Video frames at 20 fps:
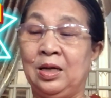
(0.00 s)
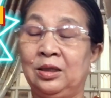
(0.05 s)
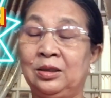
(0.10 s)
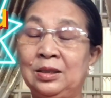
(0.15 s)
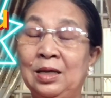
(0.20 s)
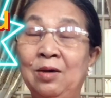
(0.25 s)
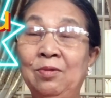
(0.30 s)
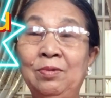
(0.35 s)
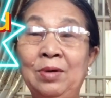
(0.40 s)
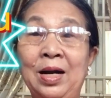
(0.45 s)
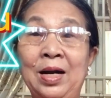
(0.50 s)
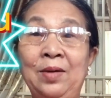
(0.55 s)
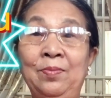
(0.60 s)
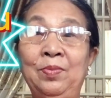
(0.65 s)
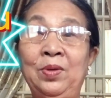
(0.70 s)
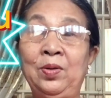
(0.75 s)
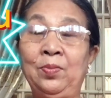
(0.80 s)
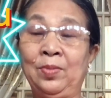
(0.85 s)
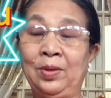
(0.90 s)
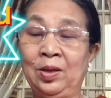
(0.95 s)
sau này
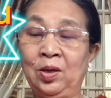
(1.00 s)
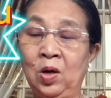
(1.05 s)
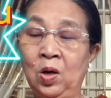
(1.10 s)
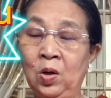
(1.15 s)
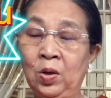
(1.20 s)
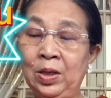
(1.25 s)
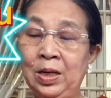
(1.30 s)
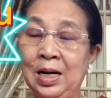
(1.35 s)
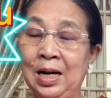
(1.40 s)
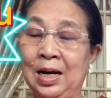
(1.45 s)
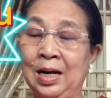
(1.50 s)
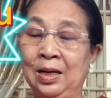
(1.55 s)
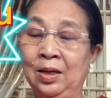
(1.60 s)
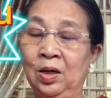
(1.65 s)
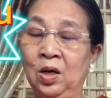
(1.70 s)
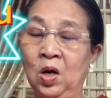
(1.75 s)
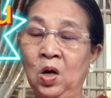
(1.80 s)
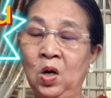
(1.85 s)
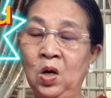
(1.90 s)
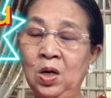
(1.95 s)
mình mà nói là
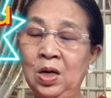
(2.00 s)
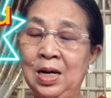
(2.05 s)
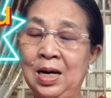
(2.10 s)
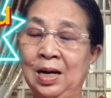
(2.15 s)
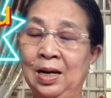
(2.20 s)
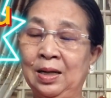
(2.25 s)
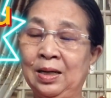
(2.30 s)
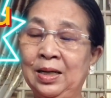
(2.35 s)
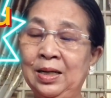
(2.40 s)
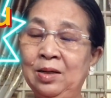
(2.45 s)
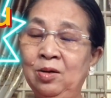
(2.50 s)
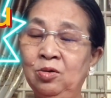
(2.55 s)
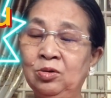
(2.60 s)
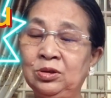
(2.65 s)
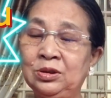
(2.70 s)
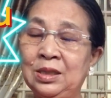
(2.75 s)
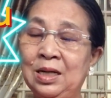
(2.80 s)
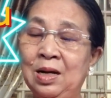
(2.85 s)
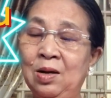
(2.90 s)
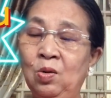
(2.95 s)
nó là cái
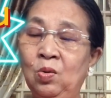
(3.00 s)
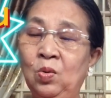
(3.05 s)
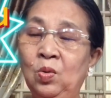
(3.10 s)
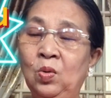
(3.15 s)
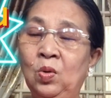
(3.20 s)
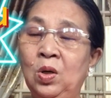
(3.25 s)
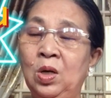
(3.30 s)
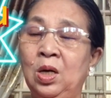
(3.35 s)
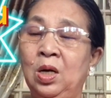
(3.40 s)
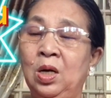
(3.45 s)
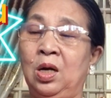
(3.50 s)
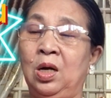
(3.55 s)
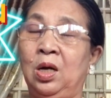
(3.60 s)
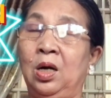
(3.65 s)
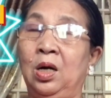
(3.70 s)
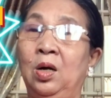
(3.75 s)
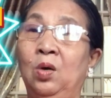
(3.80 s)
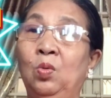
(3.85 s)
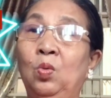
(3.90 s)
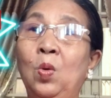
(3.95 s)
con sao
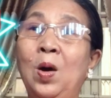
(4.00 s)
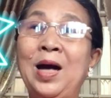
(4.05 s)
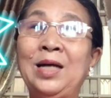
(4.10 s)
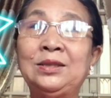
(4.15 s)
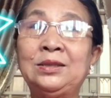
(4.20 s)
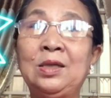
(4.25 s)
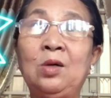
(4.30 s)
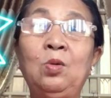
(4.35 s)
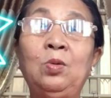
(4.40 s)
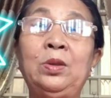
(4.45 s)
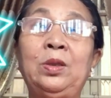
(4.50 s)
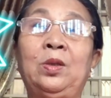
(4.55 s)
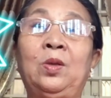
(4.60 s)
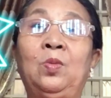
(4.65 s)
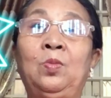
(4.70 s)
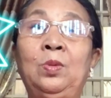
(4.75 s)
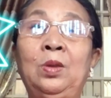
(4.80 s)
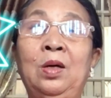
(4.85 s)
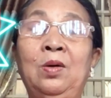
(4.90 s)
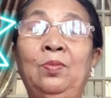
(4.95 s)
Ờ, quá xấu thì
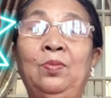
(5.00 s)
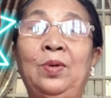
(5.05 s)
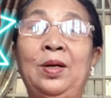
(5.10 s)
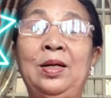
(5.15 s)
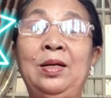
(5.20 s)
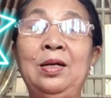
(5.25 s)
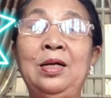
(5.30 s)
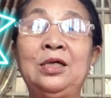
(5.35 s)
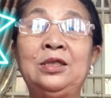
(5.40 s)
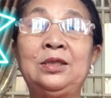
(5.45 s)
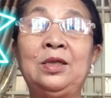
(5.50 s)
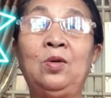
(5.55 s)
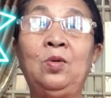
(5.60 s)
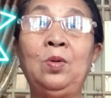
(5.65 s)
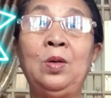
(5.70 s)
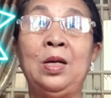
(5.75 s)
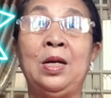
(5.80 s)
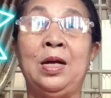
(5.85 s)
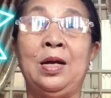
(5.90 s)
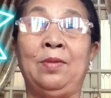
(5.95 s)
cũng không phải là
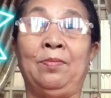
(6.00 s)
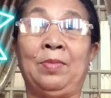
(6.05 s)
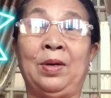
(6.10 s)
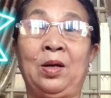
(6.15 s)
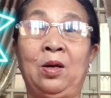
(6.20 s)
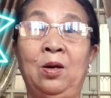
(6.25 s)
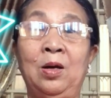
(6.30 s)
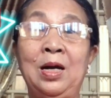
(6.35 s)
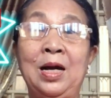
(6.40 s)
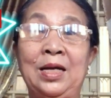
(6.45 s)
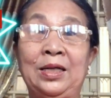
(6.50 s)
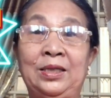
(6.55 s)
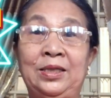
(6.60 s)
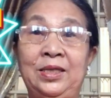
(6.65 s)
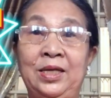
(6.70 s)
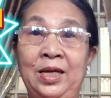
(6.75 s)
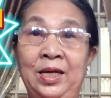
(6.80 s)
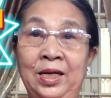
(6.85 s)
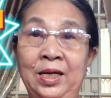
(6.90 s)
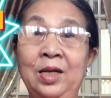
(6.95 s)
xấu mà nó lại
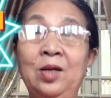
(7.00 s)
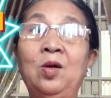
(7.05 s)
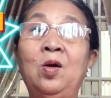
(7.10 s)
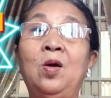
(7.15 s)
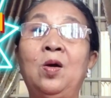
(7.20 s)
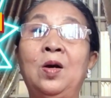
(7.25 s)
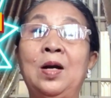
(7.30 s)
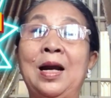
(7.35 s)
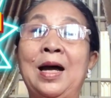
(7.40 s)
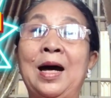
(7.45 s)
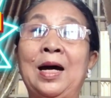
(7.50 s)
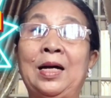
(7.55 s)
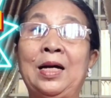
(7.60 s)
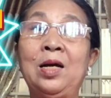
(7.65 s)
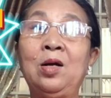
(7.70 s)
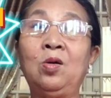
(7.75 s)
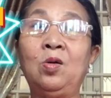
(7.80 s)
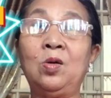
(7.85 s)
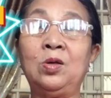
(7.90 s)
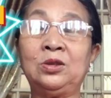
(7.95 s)
chỉ coi là
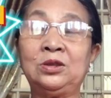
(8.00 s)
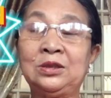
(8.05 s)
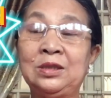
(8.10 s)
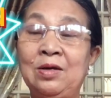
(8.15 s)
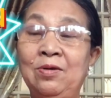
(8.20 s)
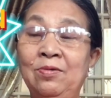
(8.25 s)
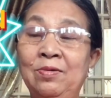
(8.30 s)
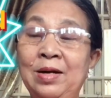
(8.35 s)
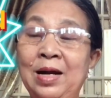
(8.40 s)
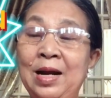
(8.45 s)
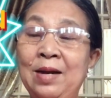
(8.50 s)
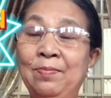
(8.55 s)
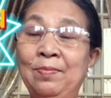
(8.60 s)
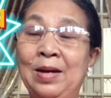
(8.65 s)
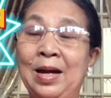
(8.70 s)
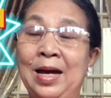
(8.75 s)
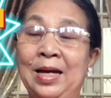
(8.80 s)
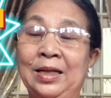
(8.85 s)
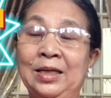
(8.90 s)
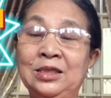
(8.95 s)
cái con sao
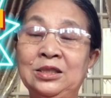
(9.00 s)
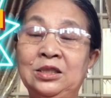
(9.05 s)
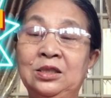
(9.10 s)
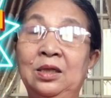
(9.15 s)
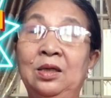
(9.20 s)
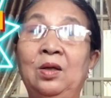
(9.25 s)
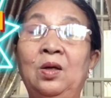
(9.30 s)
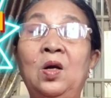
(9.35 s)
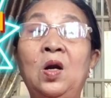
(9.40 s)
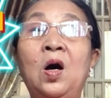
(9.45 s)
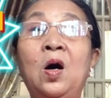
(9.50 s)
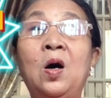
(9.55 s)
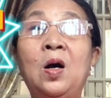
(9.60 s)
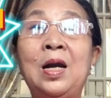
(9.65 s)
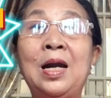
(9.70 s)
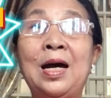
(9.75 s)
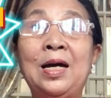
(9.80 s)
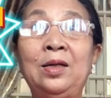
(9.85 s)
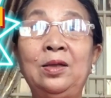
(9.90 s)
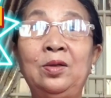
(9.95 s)
đem lại cái sự
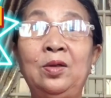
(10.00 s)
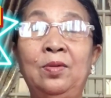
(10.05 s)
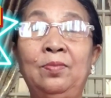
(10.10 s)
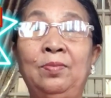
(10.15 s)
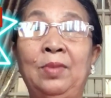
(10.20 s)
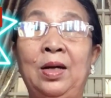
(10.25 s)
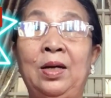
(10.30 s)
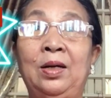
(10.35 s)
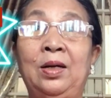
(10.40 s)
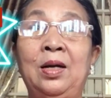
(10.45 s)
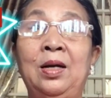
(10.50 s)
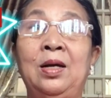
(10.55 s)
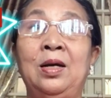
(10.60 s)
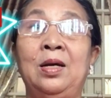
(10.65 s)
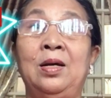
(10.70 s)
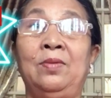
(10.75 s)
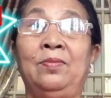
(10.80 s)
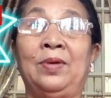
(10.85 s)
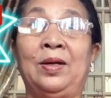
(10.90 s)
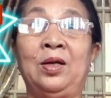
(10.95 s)
lo lắng cho mình
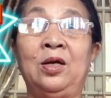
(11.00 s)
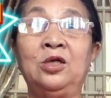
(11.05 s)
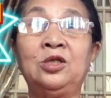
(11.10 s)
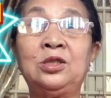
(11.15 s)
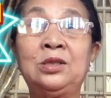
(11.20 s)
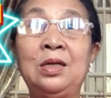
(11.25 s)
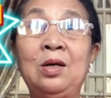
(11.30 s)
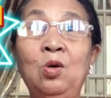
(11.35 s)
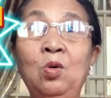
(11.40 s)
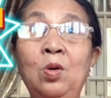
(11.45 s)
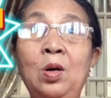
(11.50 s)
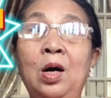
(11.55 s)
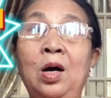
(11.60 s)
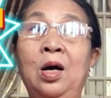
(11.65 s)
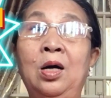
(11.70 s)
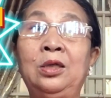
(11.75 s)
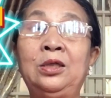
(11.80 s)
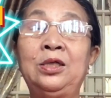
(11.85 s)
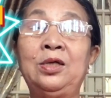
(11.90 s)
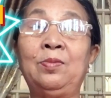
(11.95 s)
và nó xấu
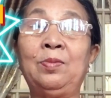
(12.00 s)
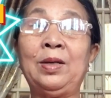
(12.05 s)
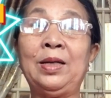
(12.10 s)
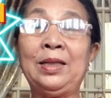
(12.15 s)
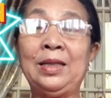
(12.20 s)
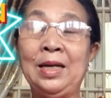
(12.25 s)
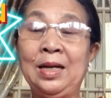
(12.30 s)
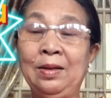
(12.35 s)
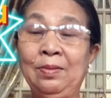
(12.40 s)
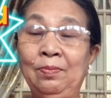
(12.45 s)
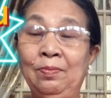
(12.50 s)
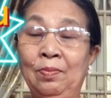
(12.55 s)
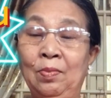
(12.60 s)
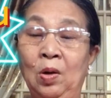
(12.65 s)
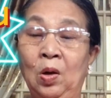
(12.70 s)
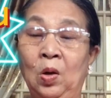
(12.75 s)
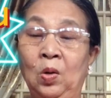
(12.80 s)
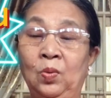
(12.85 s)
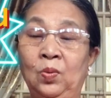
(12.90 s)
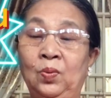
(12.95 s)
ở trong cái tháng
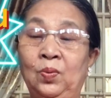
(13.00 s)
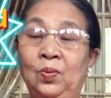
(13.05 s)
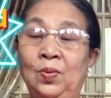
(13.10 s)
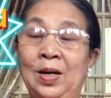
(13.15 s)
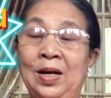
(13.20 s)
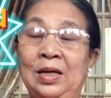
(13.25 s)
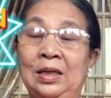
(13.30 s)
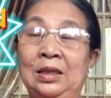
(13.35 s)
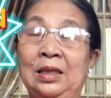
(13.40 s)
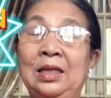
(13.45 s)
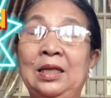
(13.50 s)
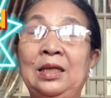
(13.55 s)
1 và